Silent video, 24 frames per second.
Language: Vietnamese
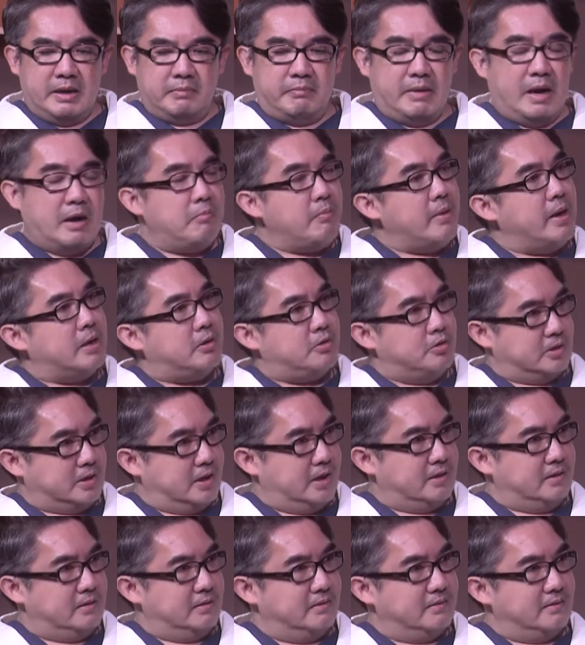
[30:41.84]
máu me ruột
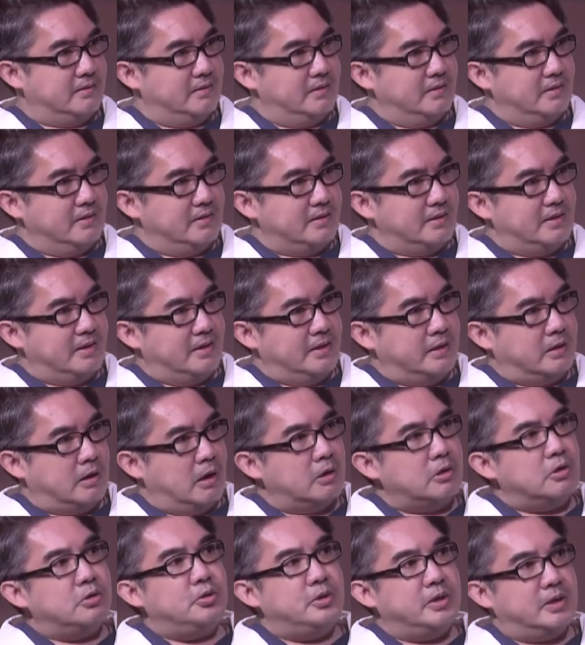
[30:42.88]
thịt thì
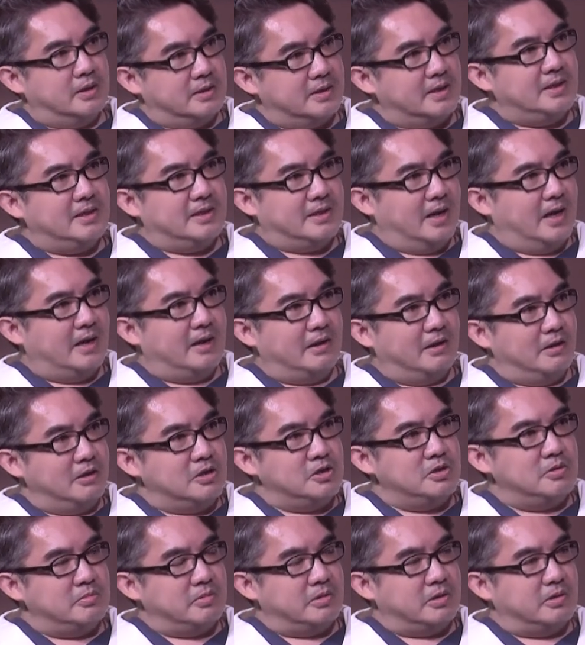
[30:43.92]
con nuôi con tinh thần nói
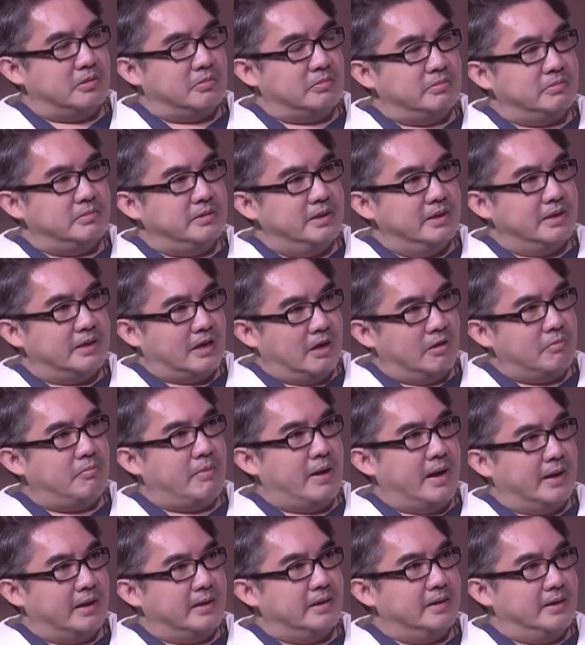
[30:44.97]
chung cũng không
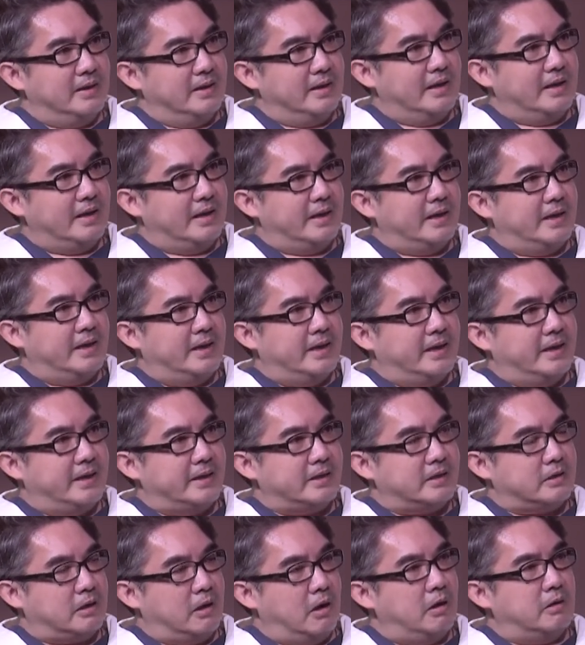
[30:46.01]
bằng à,
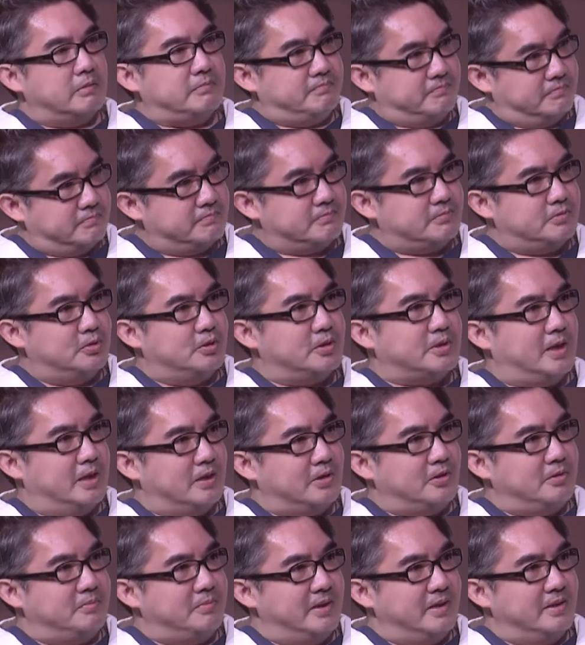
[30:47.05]
con ruột thịt
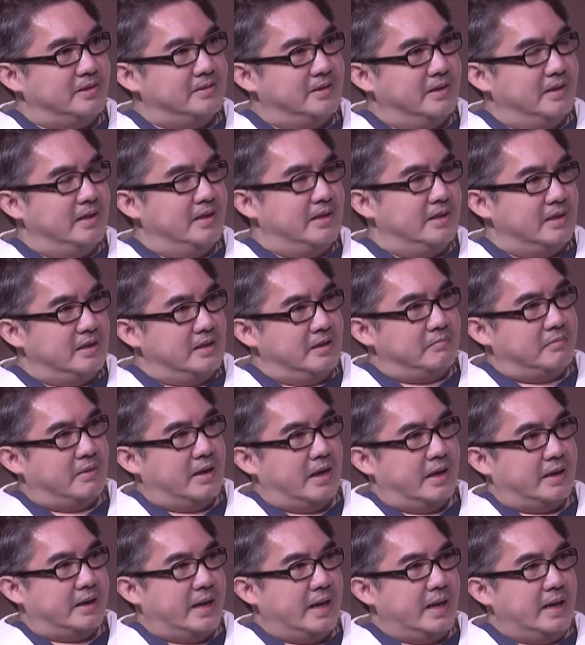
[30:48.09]
của mình nhưng
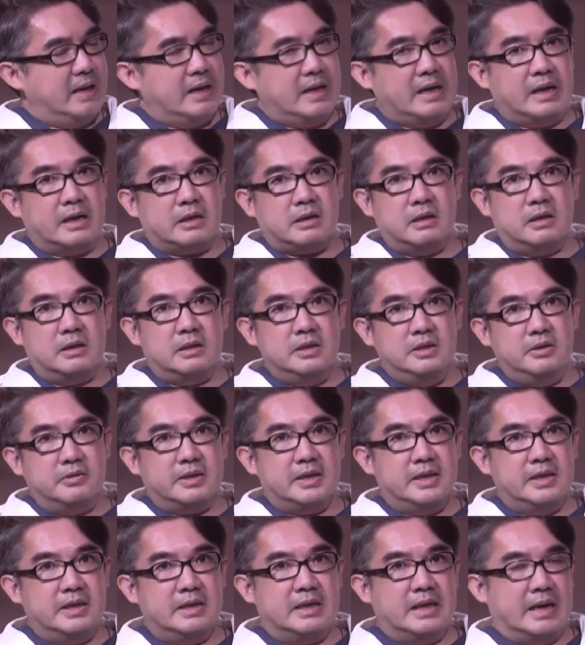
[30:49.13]
mà đây là có nhiều
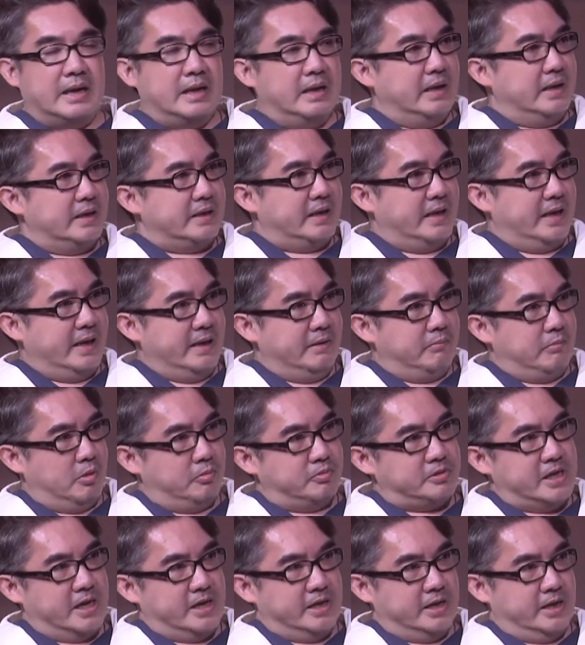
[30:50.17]
khi là đây một
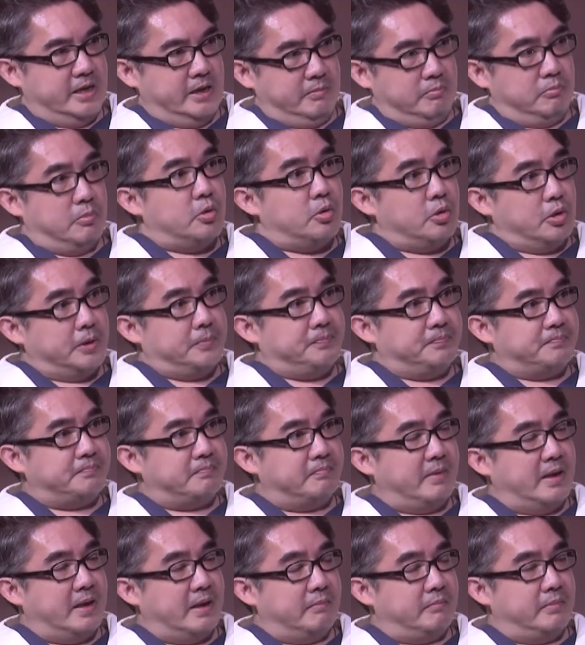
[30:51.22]
trải nghiệm buồn
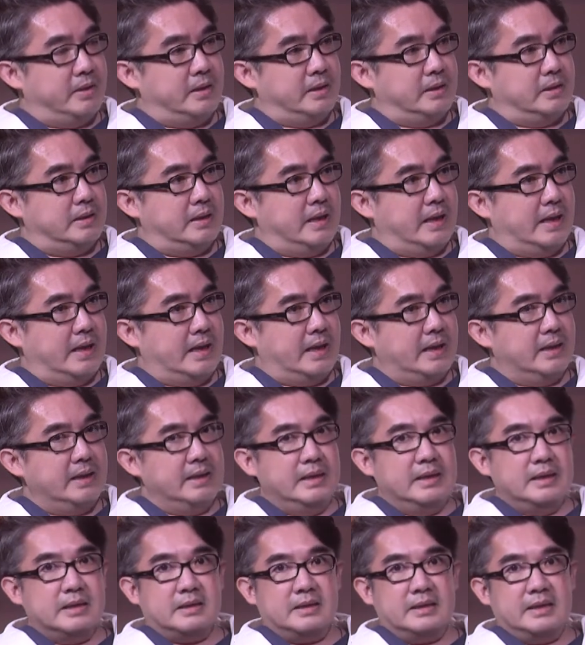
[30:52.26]
mà mình đã
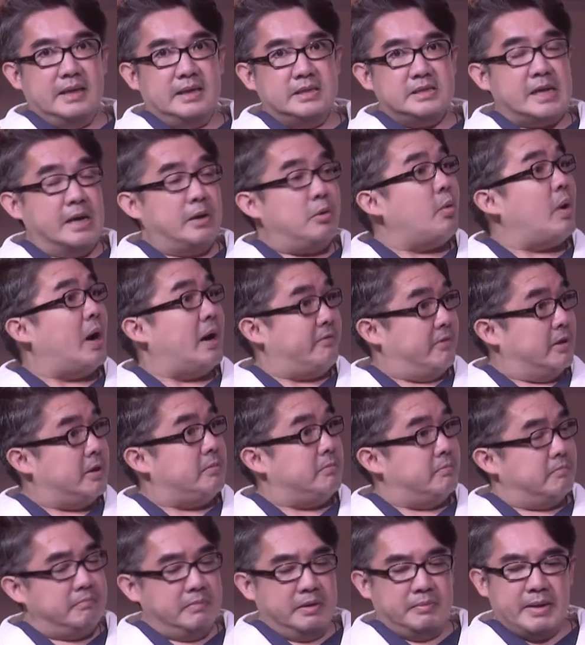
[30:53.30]
có thể trải qua với
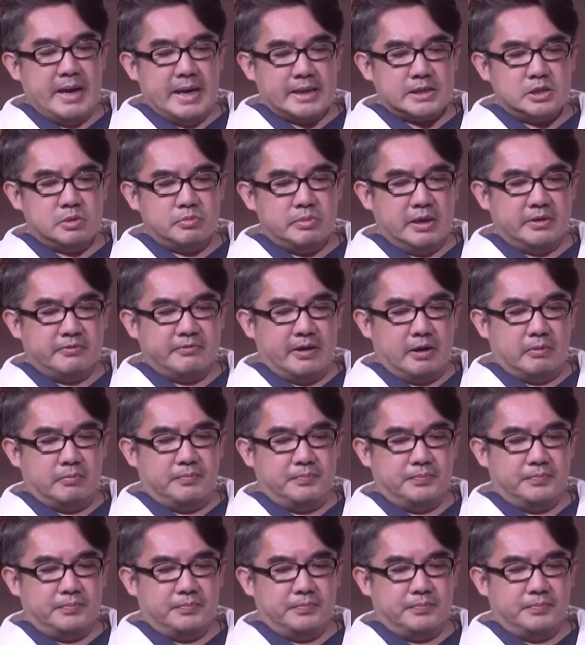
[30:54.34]
mấy bác trong văn phòng